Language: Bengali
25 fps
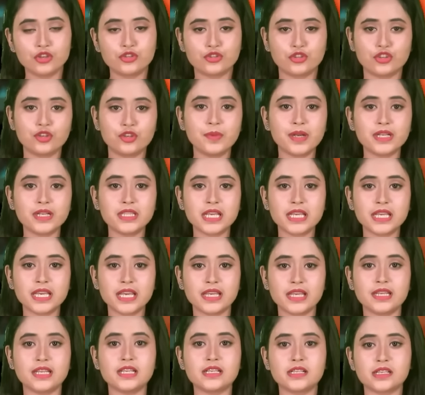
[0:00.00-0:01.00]
শনিবার থেকে
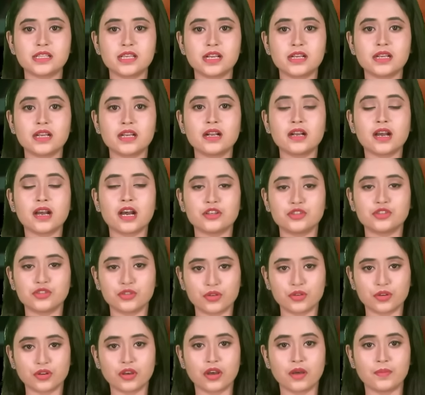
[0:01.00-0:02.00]
এ নিষেধাজ্ঞা
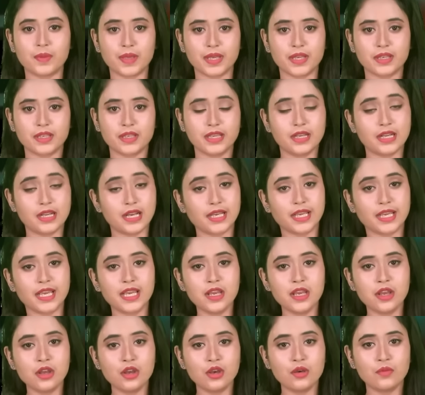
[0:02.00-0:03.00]
কার্যকর হবে এর আগে
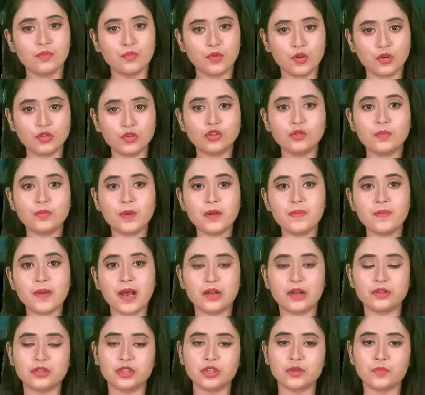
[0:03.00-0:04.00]
মঙ্গলবার
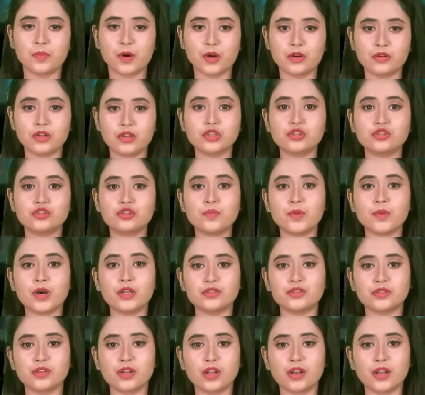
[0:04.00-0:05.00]
ভারতের পররাষ্ট্র
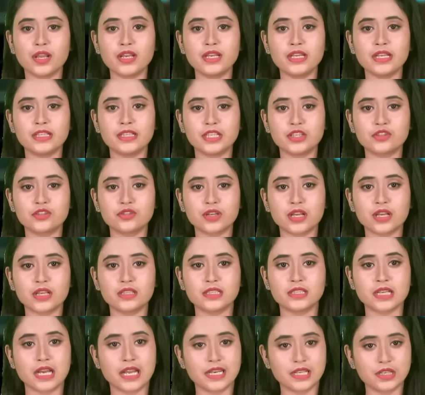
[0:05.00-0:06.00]
মন্ত্রণালয় নির্দেশনা
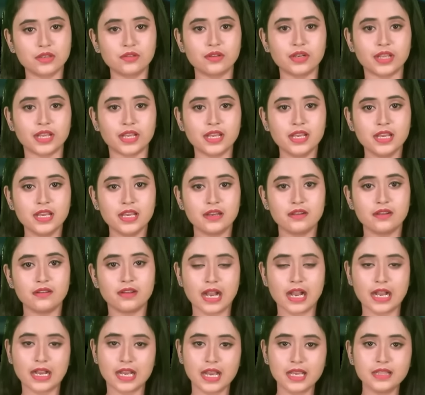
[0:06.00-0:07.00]
জারি করে
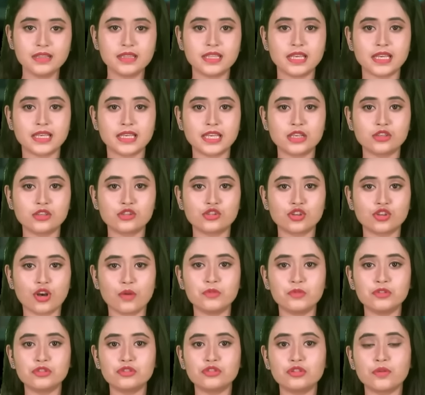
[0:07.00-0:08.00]
রাখাইন থেকে
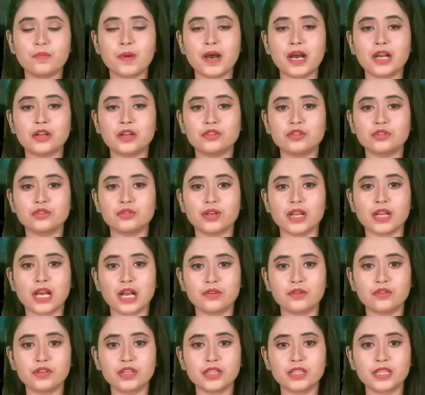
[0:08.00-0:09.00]
সমস্ত ভারতীয়
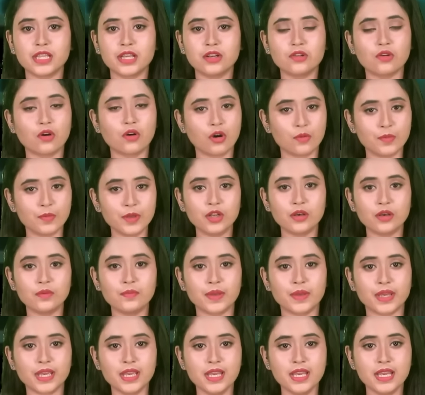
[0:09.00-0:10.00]
নাগরিকদের
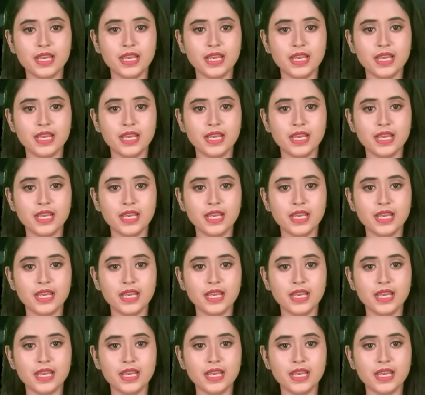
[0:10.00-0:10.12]
অবিলম্বে